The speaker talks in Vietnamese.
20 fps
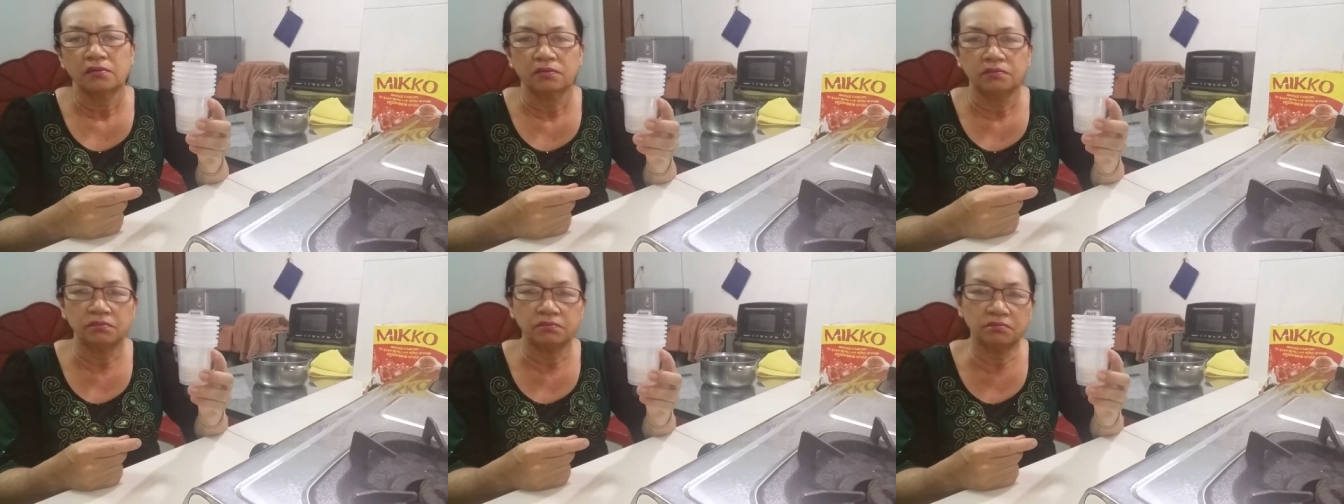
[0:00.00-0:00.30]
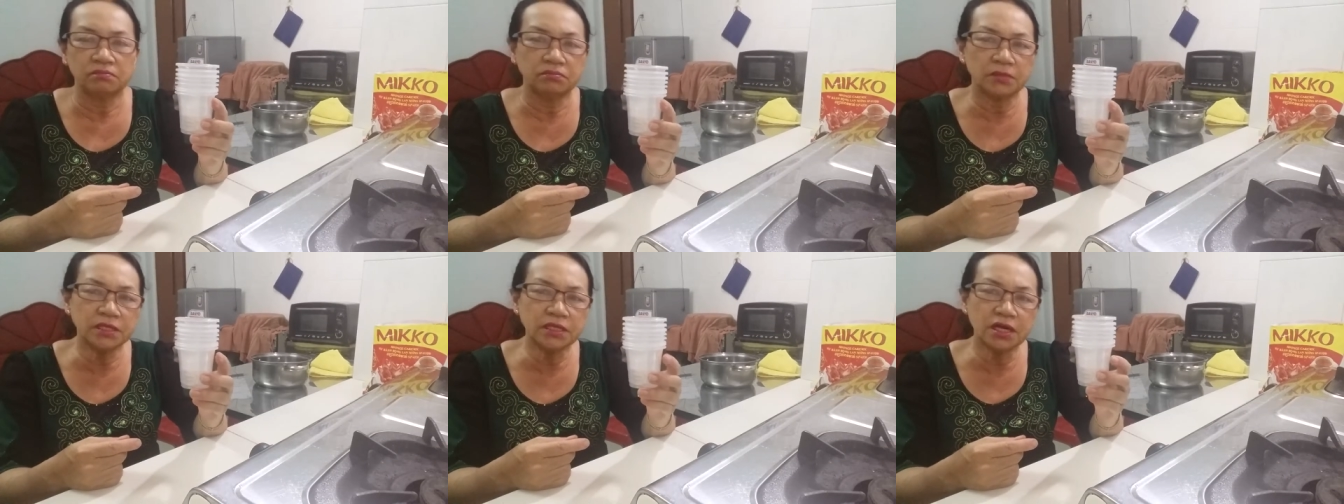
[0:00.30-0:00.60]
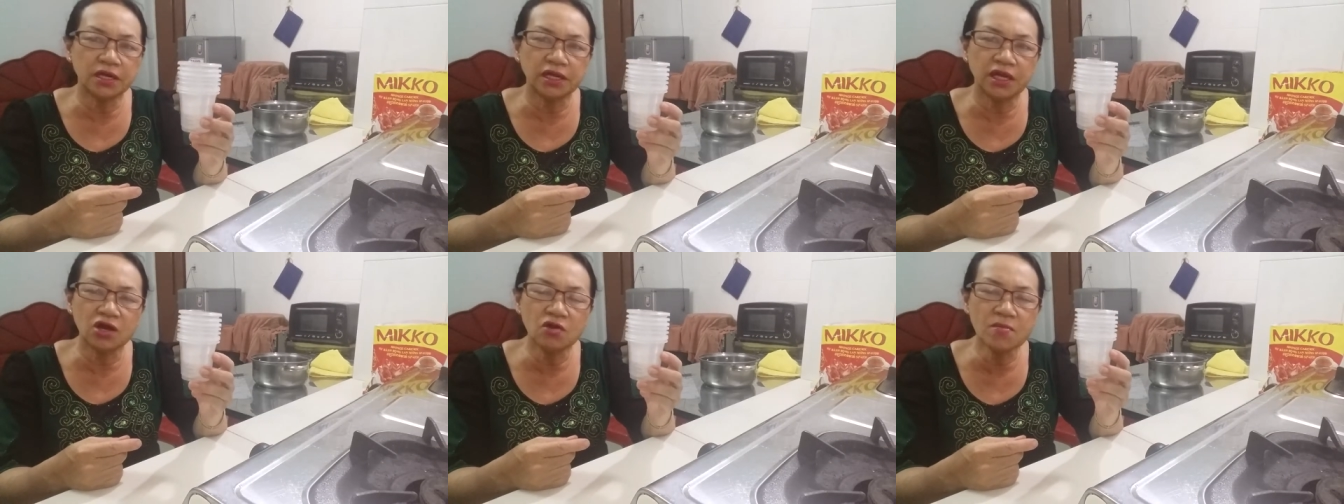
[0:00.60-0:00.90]
Ừ, bây
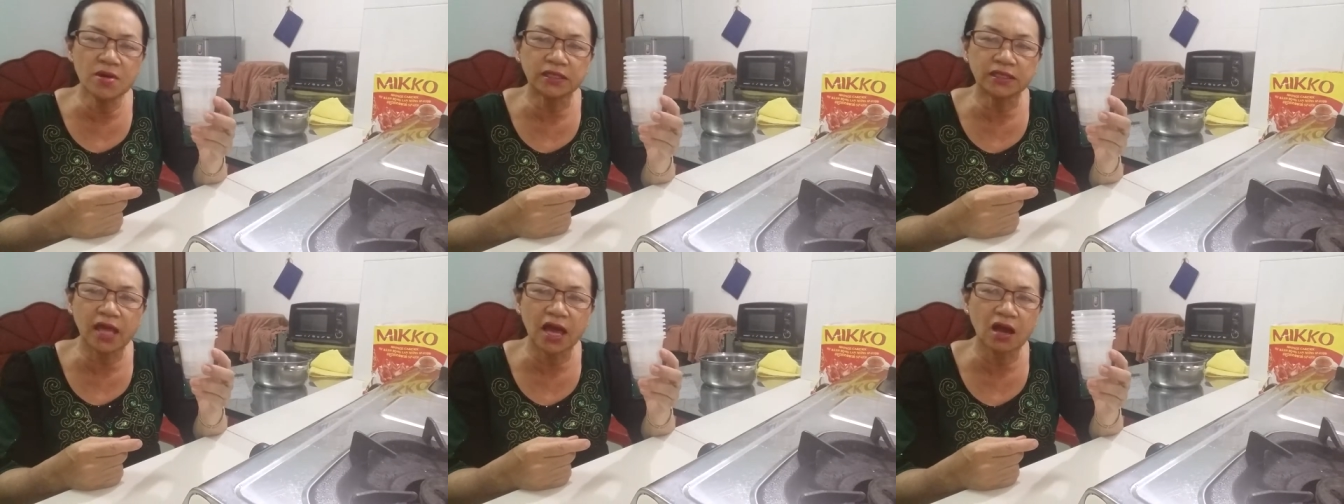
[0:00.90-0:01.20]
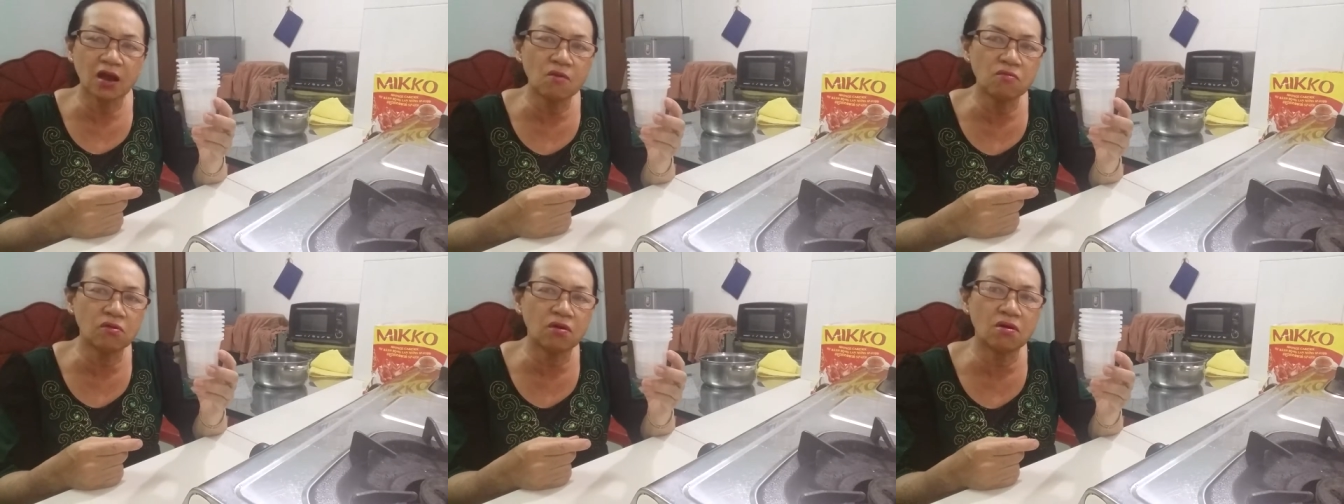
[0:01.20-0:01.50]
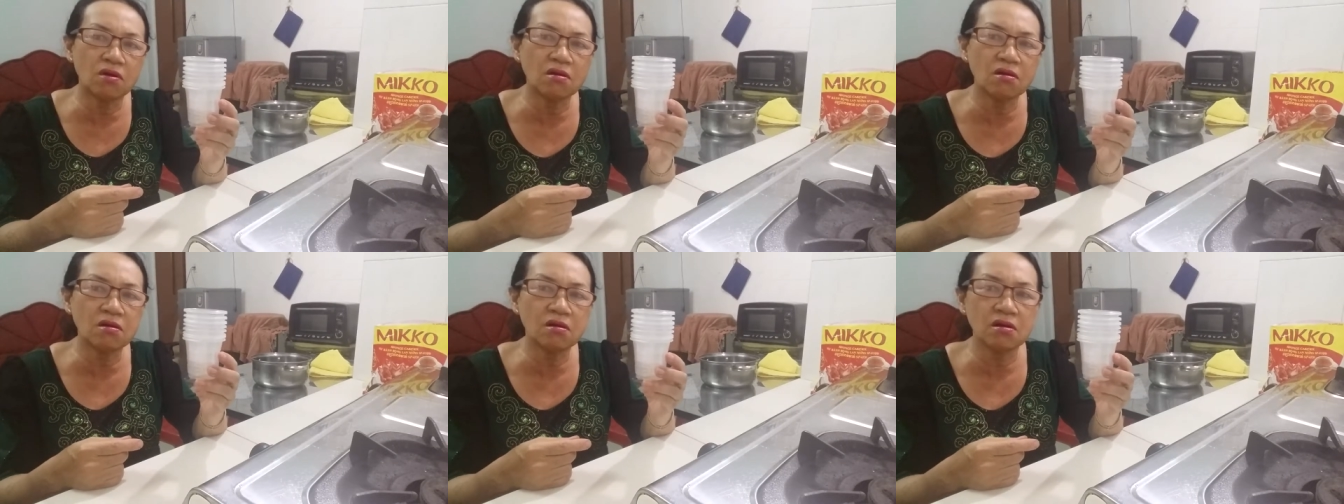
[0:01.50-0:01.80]
giờ nếu mà ta không
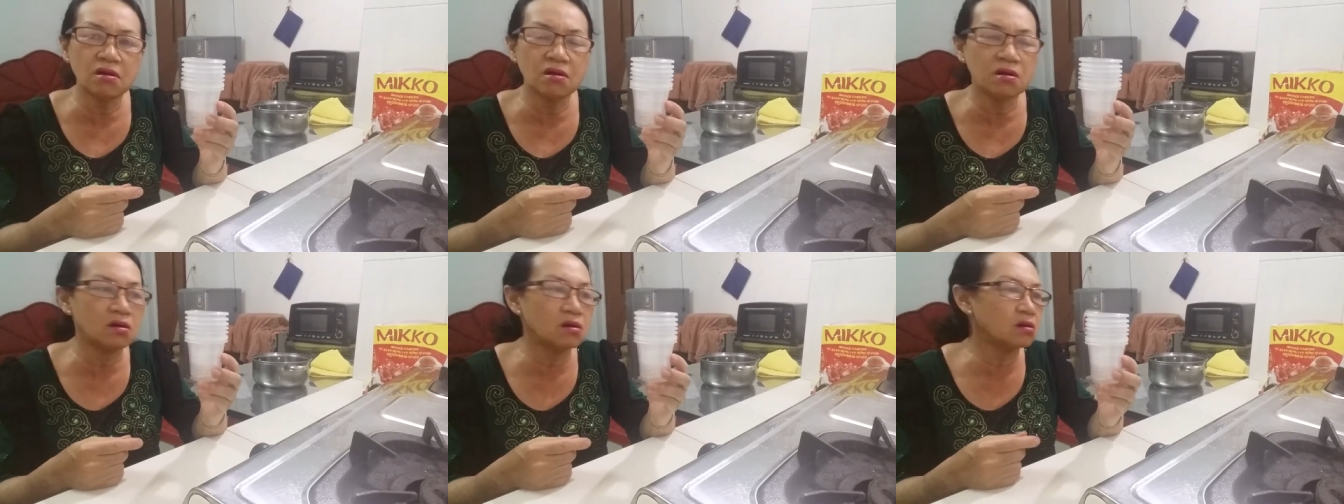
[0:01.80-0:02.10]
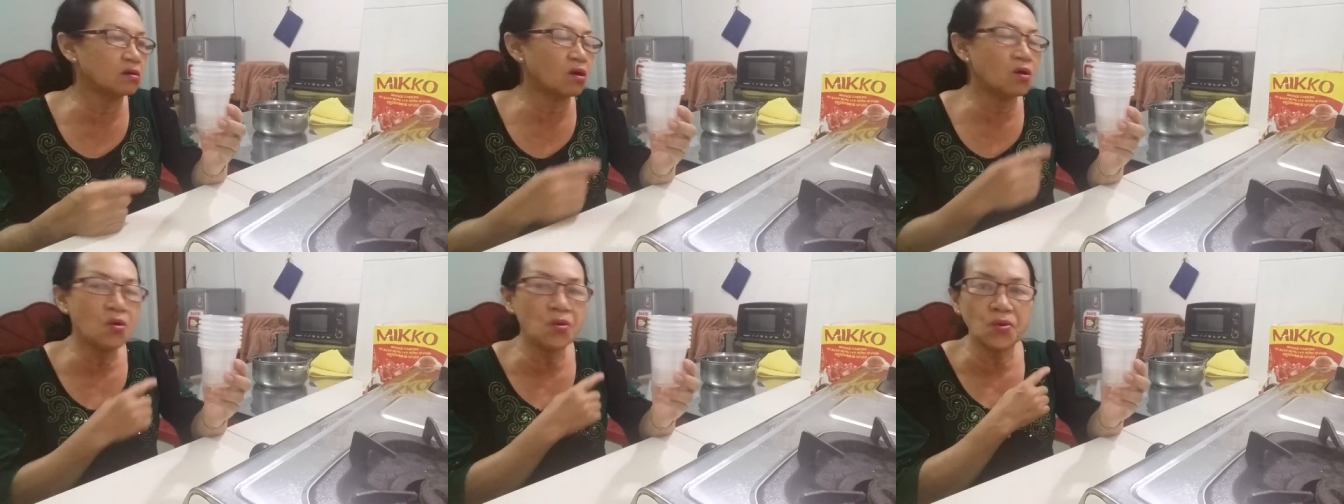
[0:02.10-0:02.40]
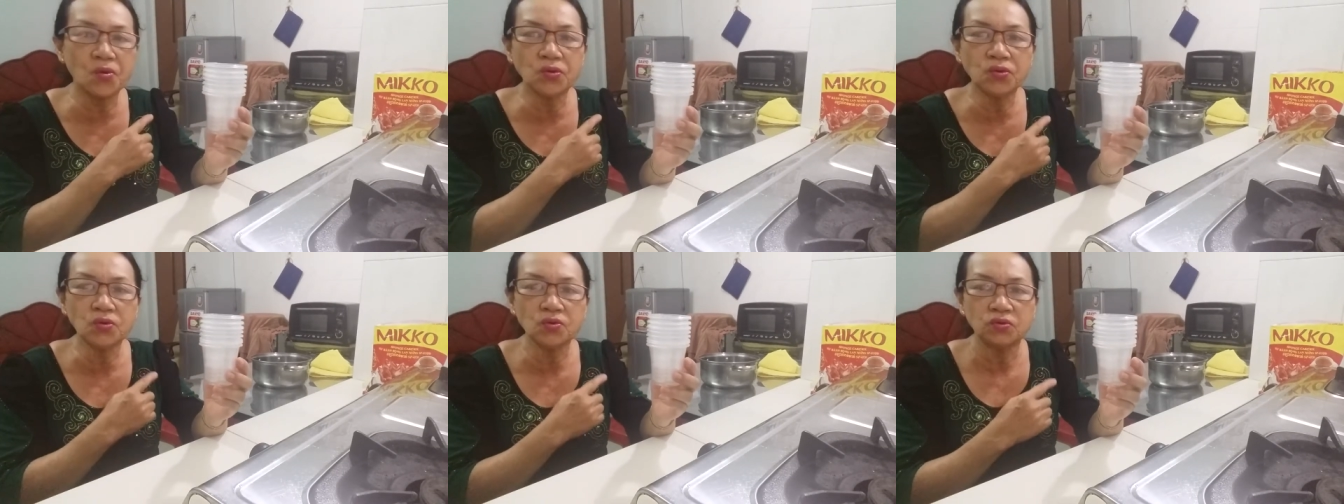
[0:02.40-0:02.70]
có có
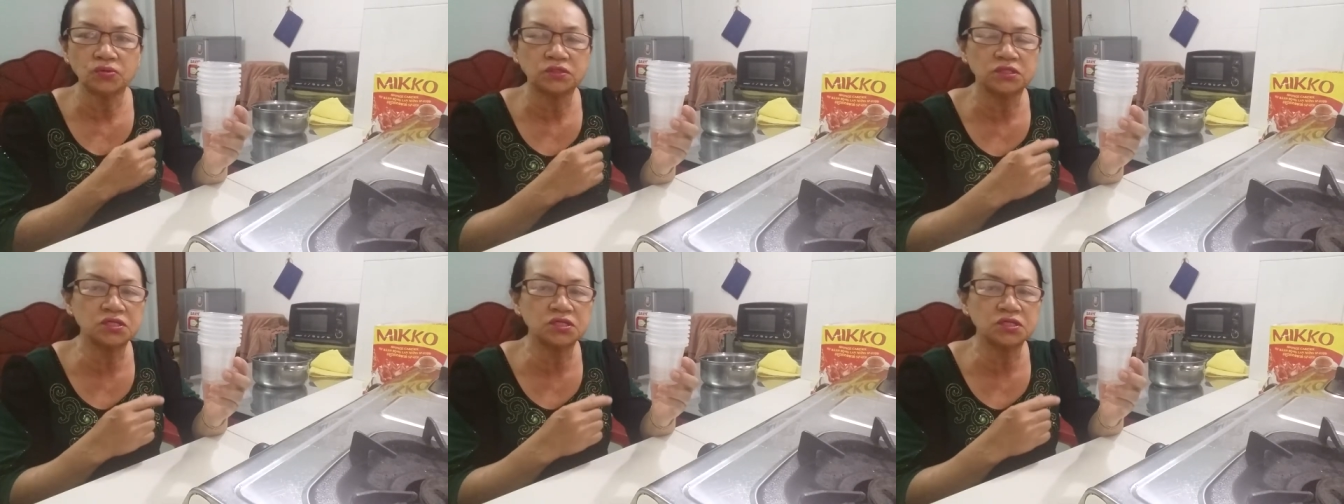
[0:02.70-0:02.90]
hũ